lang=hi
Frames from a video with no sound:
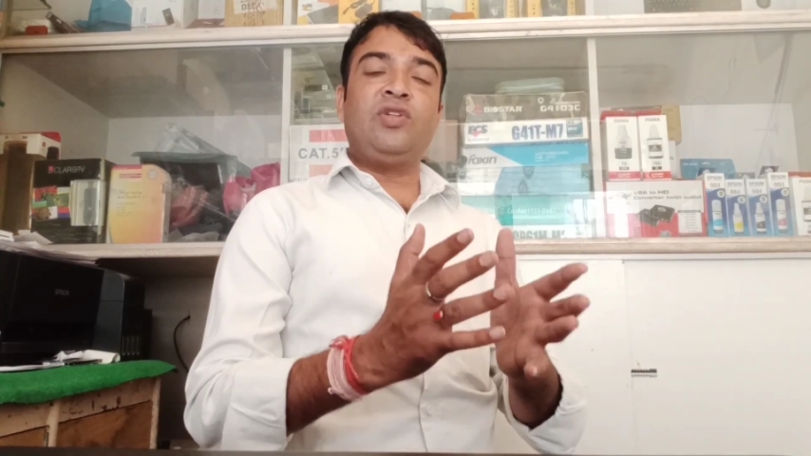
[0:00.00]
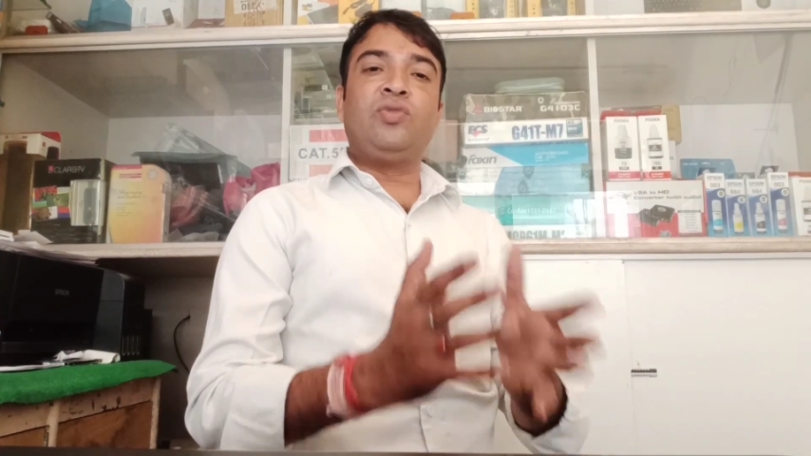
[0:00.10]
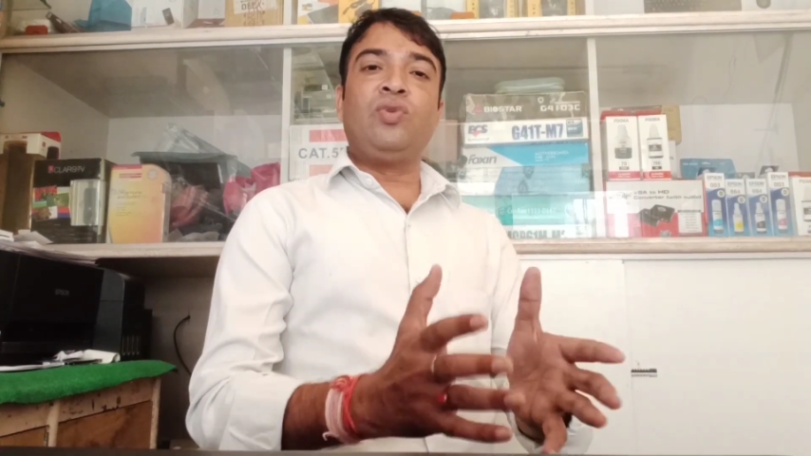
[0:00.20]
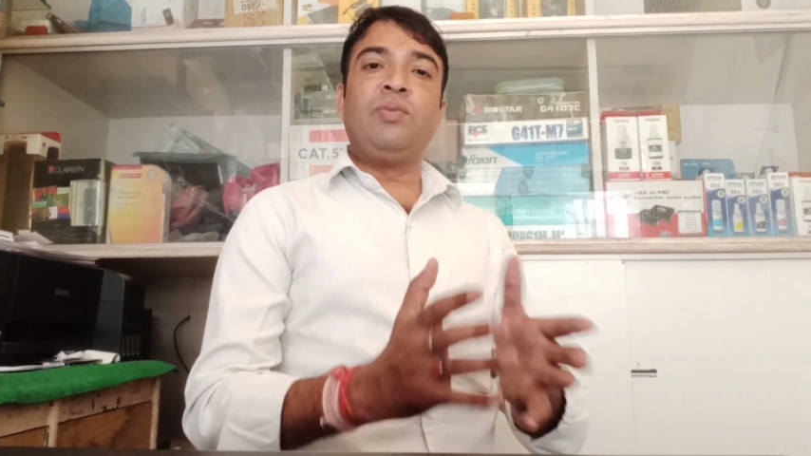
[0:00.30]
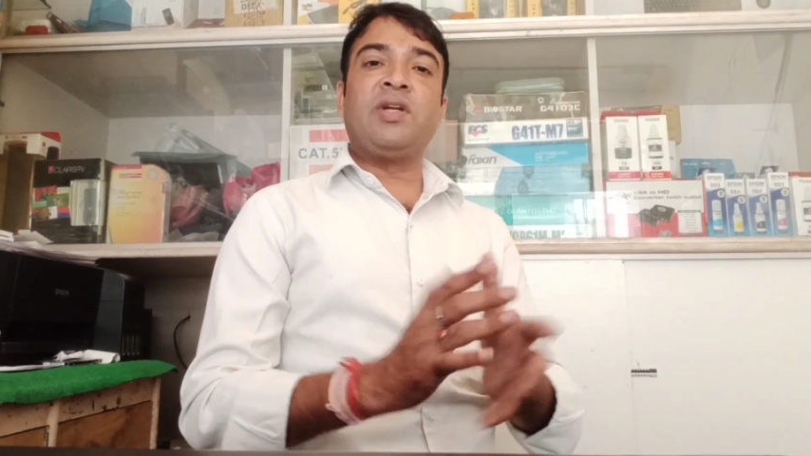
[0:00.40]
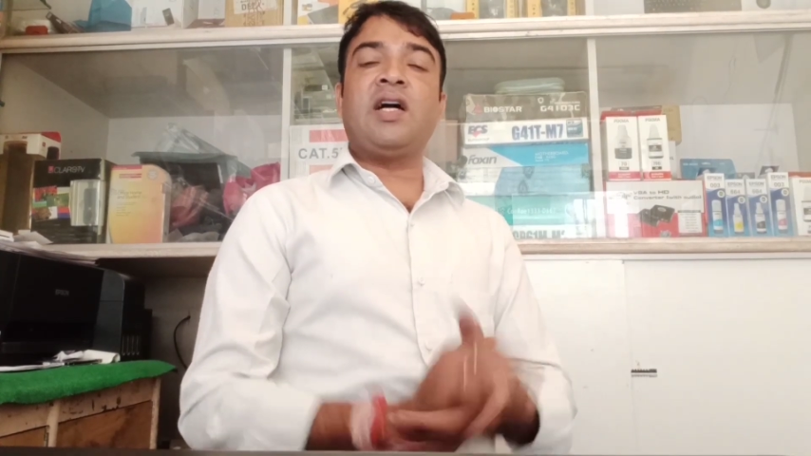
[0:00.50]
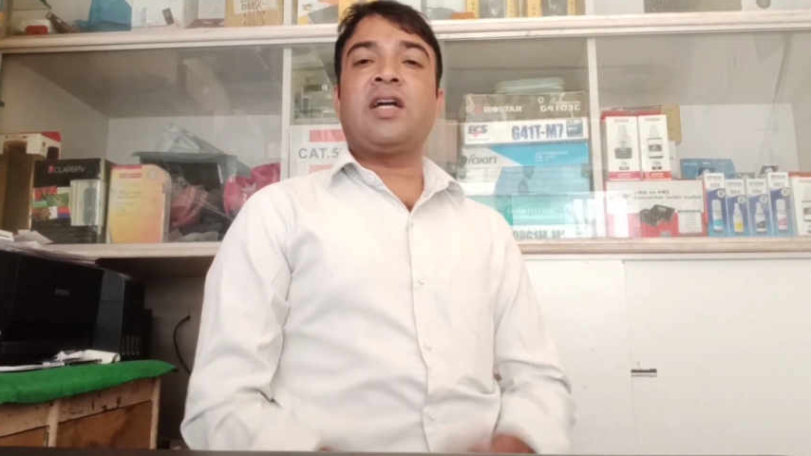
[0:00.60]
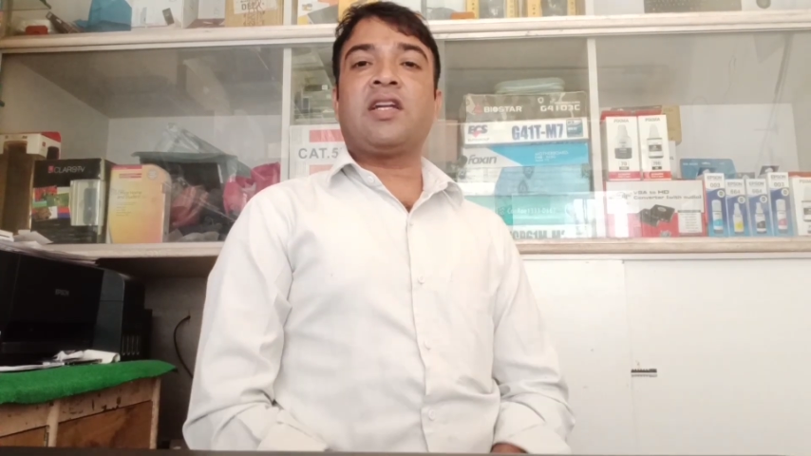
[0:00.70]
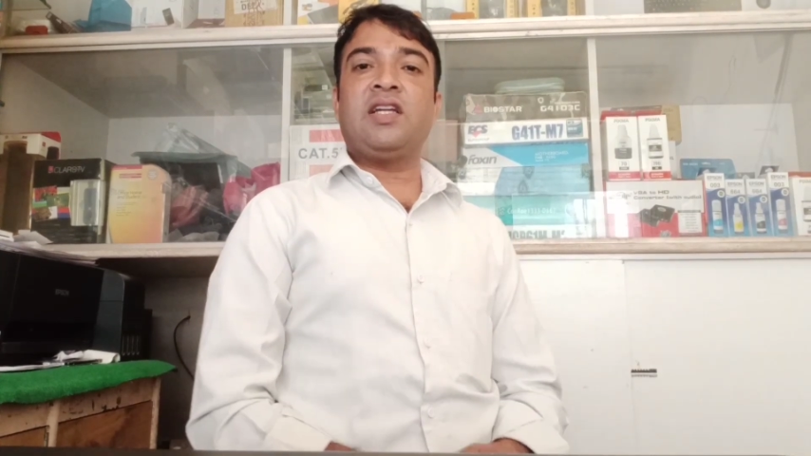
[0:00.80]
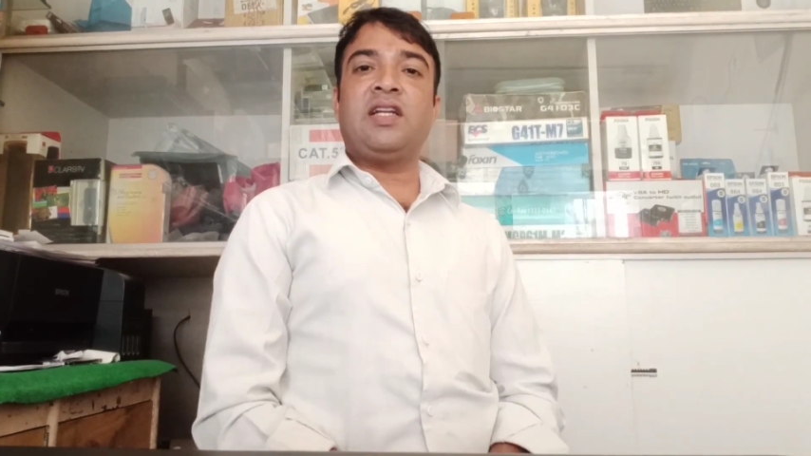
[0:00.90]
थोड़ी दूरी बना
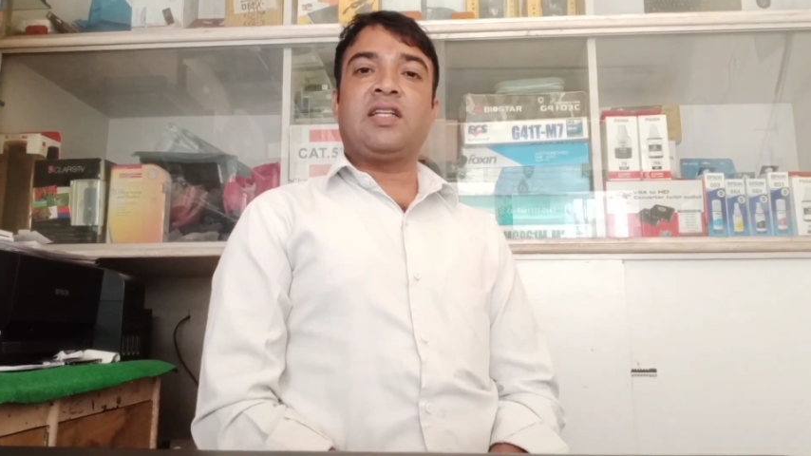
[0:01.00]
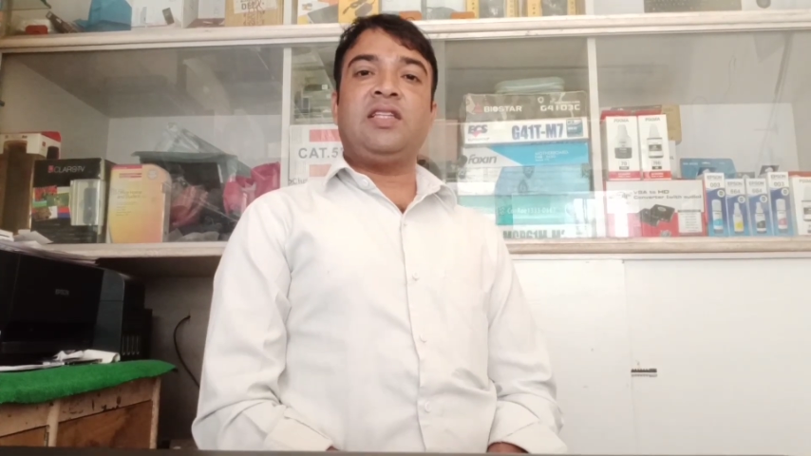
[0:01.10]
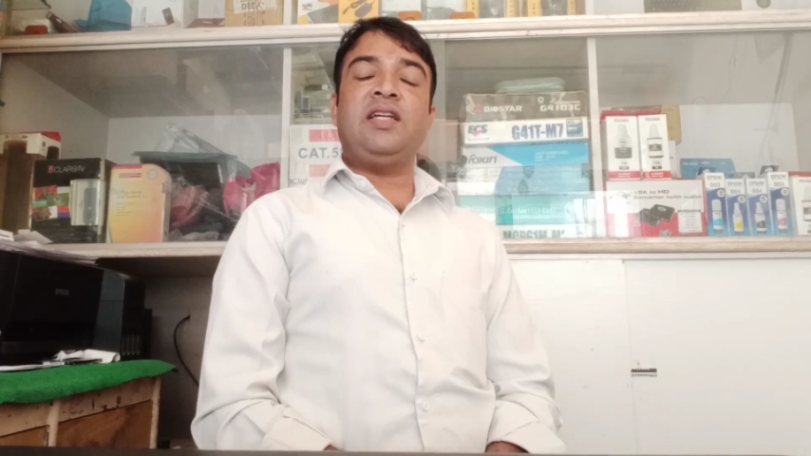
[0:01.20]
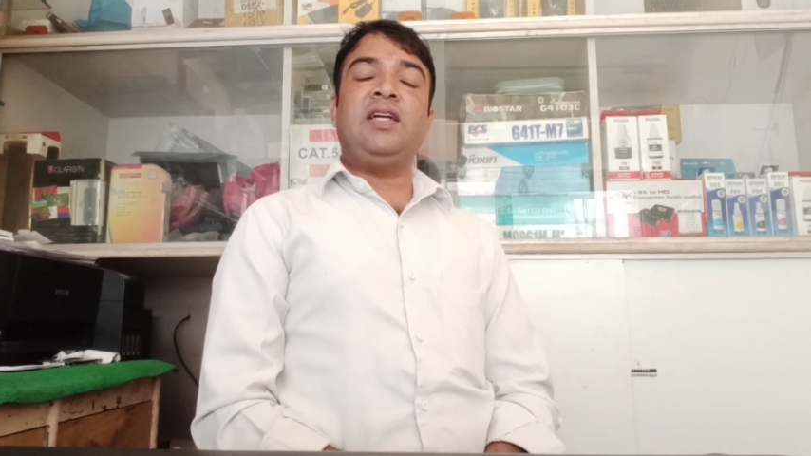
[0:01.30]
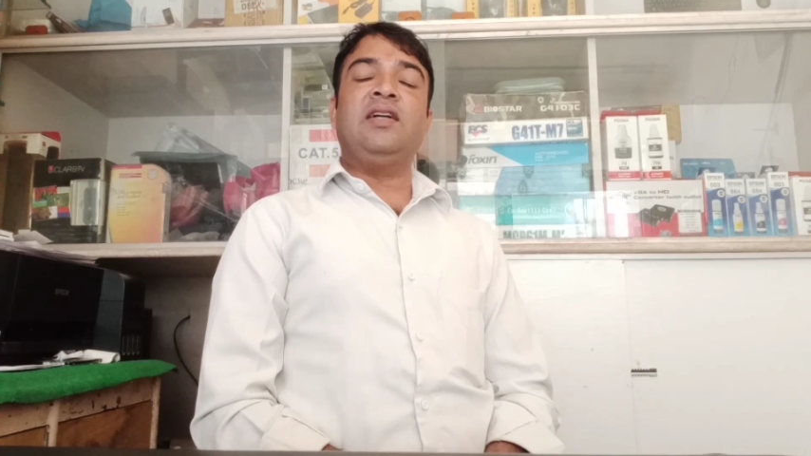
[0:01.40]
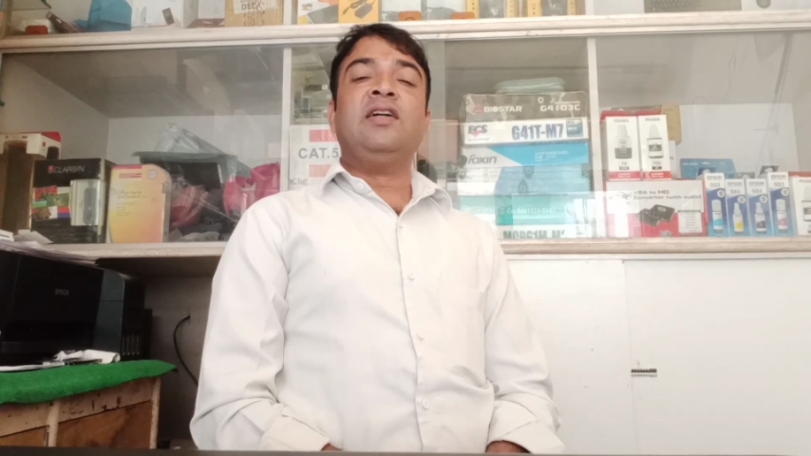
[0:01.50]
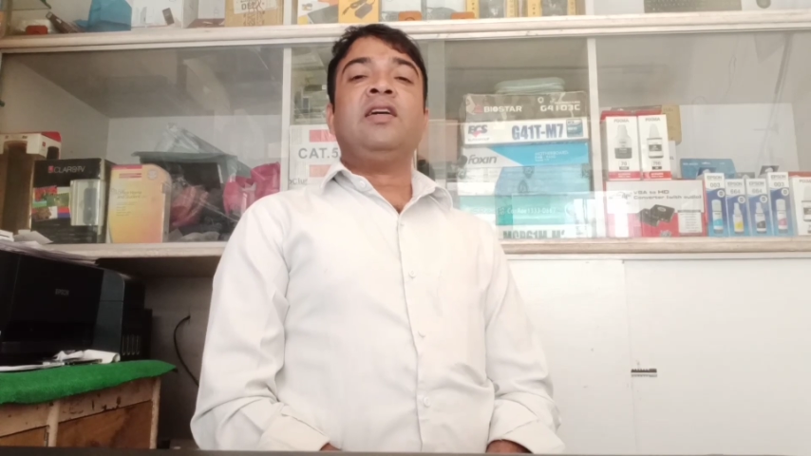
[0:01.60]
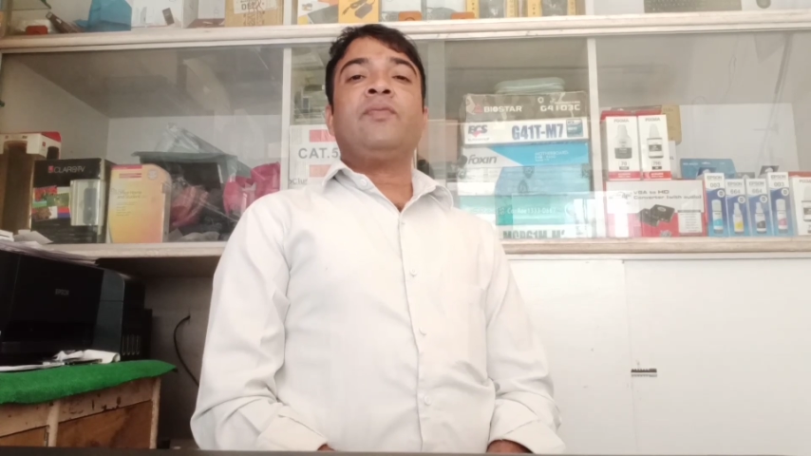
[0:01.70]
करके रखते हैं